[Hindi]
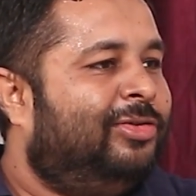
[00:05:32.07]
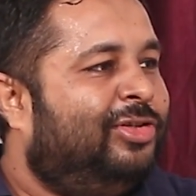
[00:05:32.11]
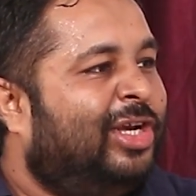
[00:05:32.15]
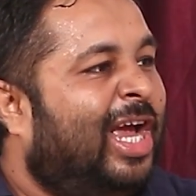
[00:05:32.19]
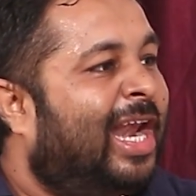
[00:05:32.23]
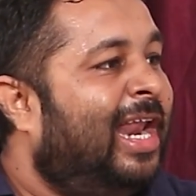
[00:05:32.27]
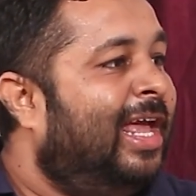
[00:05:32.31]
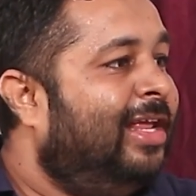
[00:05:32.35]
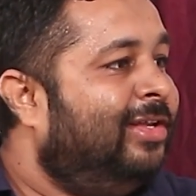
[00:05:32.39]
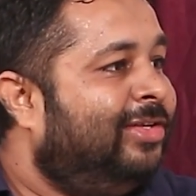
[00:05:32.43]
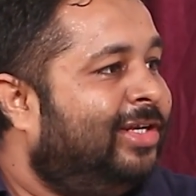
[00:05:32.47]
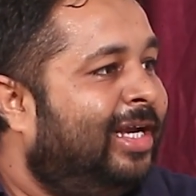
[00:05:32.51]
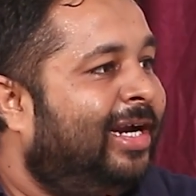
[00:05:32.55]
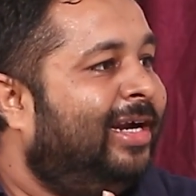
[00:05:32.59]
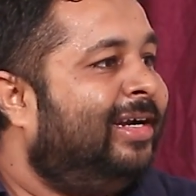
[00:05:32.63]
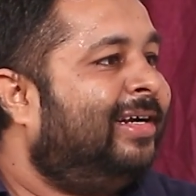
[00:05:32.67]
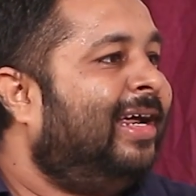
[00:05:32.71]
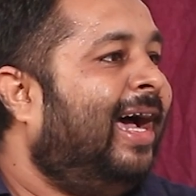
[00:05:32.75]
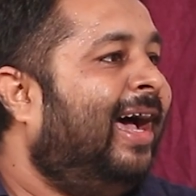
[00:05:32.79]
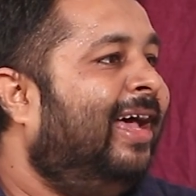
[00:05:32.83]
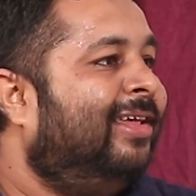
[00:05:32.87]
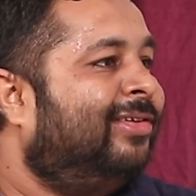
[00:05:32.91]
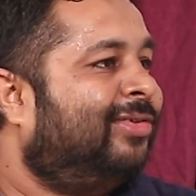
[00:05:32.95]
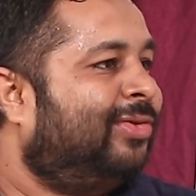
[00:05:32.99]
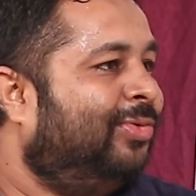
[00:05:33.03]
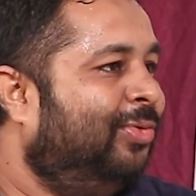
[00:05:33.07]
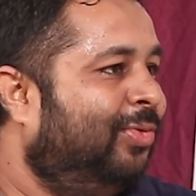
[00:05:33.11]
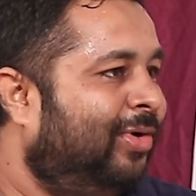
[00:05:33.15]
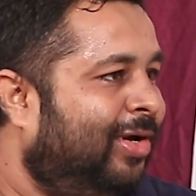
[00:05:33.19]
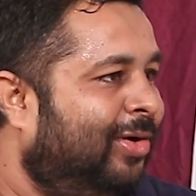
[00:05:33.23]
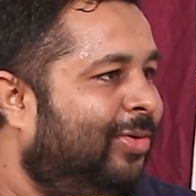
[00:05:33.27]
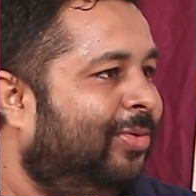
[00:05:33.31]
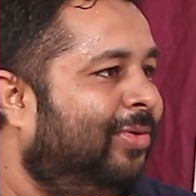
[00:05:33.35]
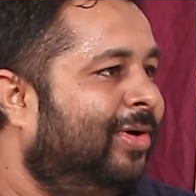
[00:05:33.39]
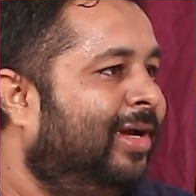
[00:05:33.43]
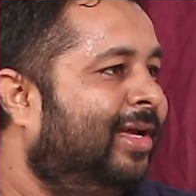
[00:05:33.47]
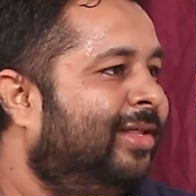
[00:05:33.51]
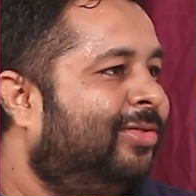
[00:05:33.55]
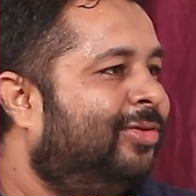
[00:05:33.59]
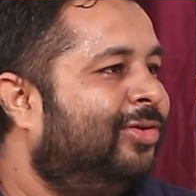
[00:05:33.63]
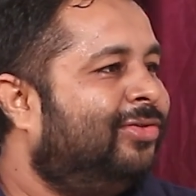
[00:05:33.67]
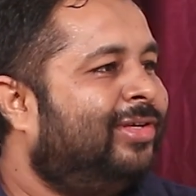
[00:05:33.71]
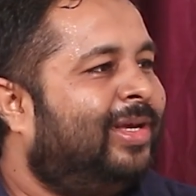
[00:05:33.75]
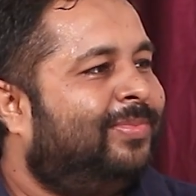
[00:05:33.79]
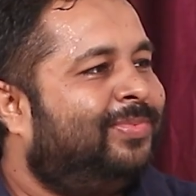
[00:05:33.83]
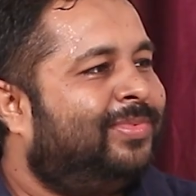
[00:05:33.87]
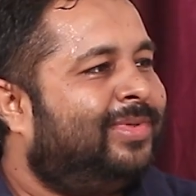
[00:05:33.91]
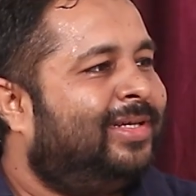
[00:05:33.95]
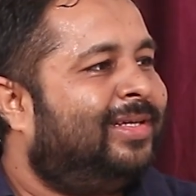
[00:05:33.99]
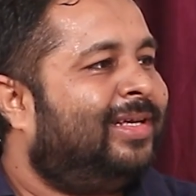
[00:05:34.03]
चैलेंजिंग टास्क हुए होंगे तो
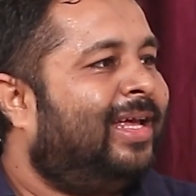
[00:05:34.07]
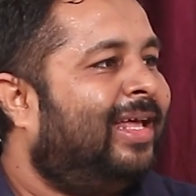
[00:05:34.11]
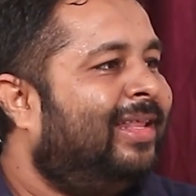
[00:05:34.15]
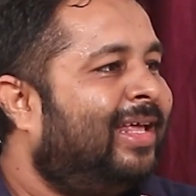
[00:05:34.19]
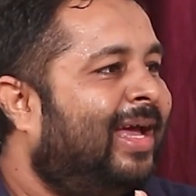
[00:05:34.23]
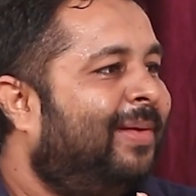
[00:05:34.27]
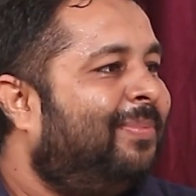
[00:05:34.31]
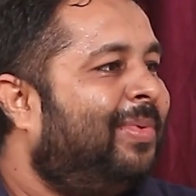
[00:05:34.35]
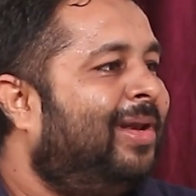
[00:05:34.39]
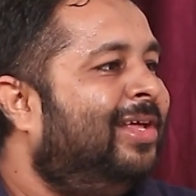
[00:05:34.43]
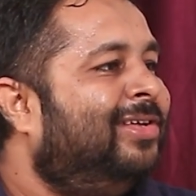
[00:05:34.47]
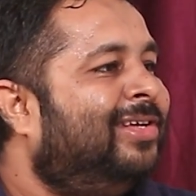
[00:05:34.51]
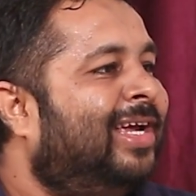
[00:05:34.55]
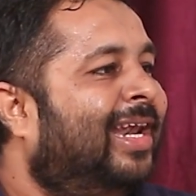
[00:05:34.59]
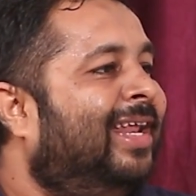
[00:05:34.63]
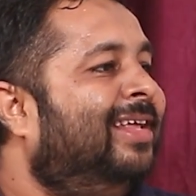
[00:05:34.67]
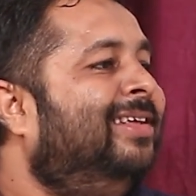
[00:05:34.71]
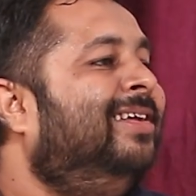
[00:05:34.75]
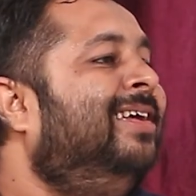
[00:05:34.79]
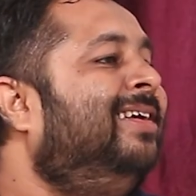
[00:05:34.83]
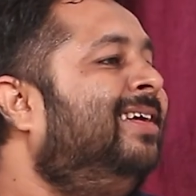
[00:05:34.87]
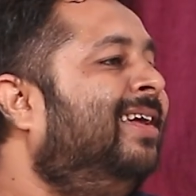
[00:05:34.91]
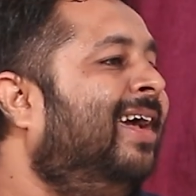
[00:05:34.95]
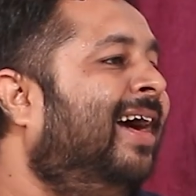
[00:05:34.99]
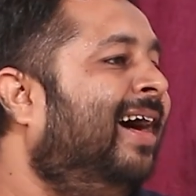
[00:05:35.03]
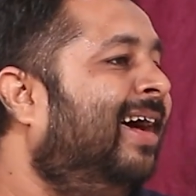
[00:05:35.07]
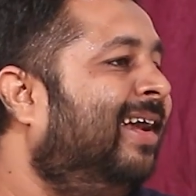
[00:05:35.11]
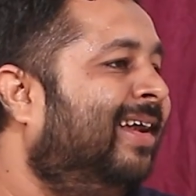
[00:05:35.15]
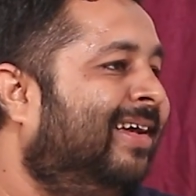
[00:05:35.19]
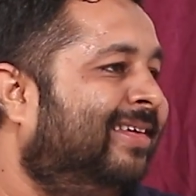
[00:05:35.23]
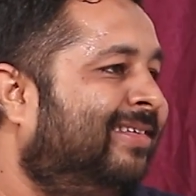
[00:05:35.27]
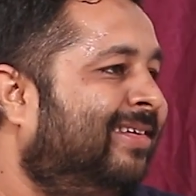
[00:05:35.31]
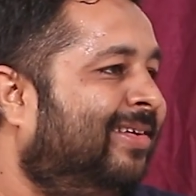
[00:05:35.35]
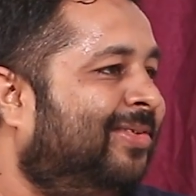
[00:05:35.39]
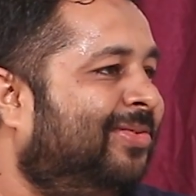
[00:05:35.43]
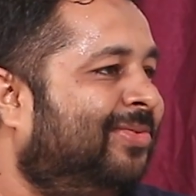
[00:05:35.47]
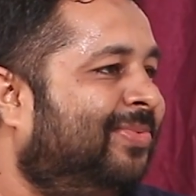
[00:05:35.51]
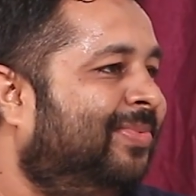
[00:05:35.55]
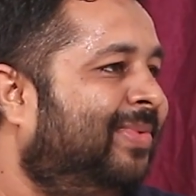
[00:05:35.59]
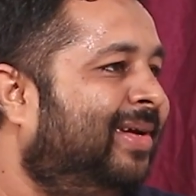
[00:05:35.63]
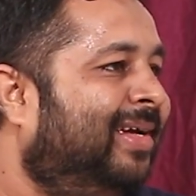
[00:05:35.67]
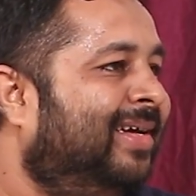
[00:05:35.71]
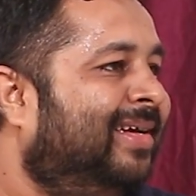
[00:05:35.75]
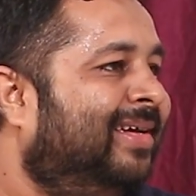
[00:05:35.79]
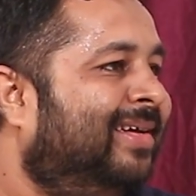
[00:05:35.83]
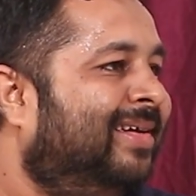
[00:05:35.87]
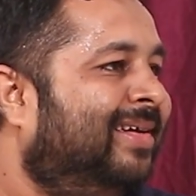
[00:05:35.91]
सबसे ज़्यादा आपके लिए चैलेंजिंग क्या रहा सर उसमें